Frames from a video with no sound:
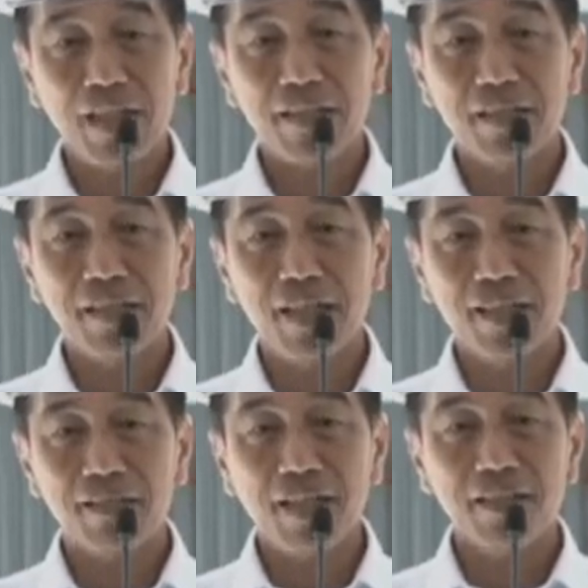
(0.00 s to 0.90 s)

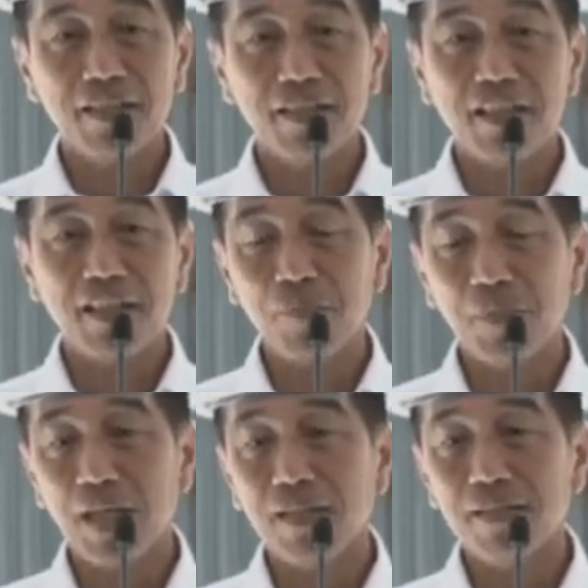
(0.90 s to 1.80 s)
investasi yang telah
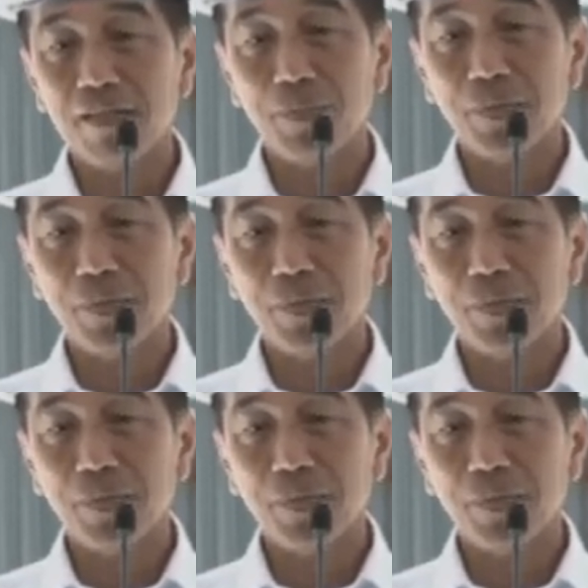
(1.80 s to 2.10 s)
ditanamkan